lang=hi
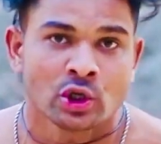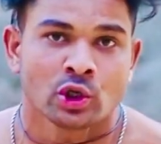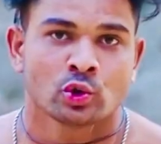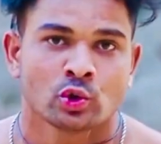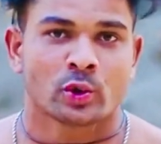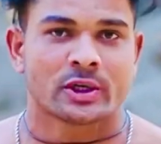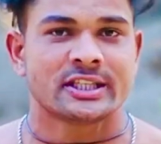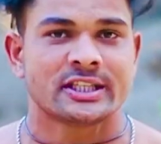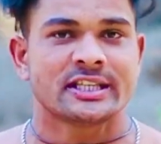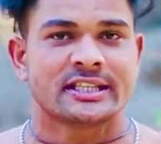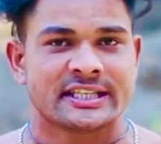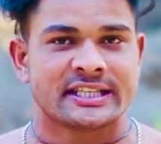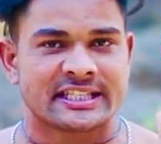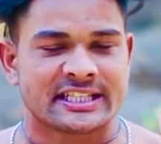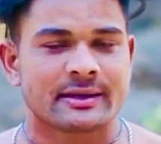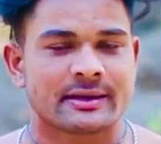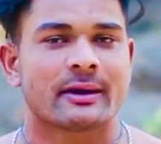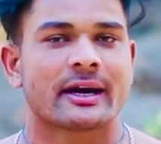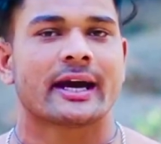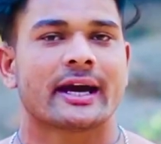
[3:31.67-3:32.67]
तो किसी
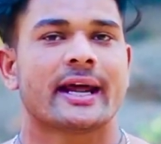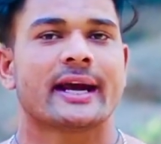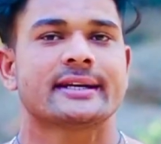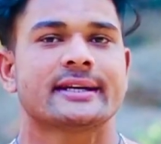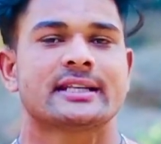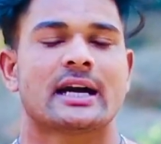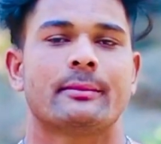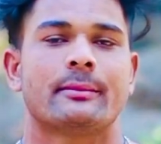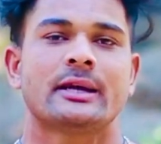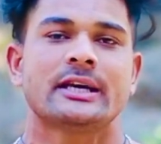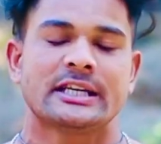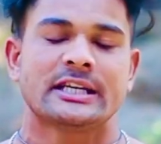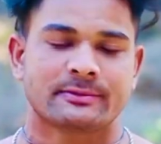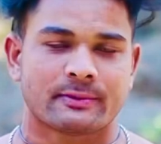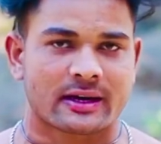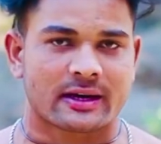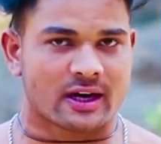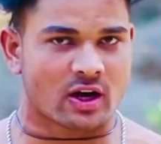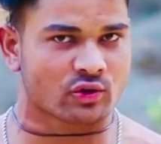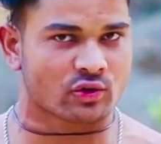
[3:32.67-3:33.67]
शीशे वगैरह के सामने इस
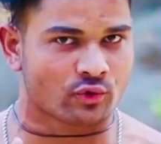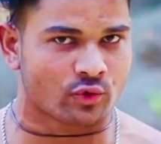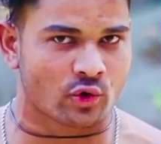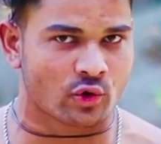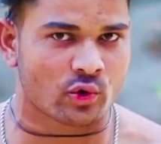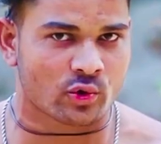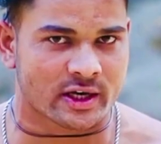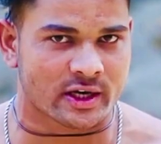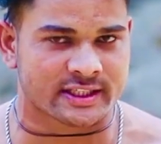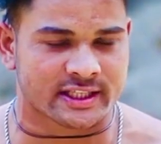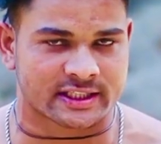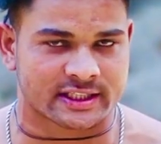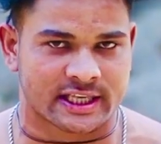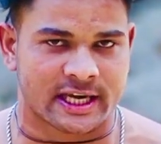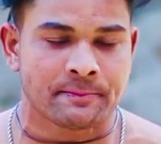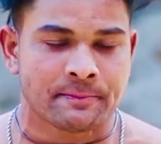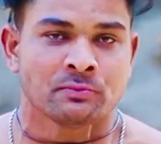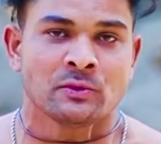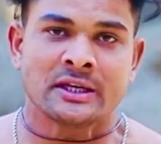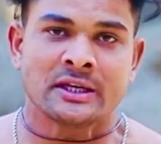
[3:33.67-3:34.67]
वर्कआउट को फॉलो कर सकते हैं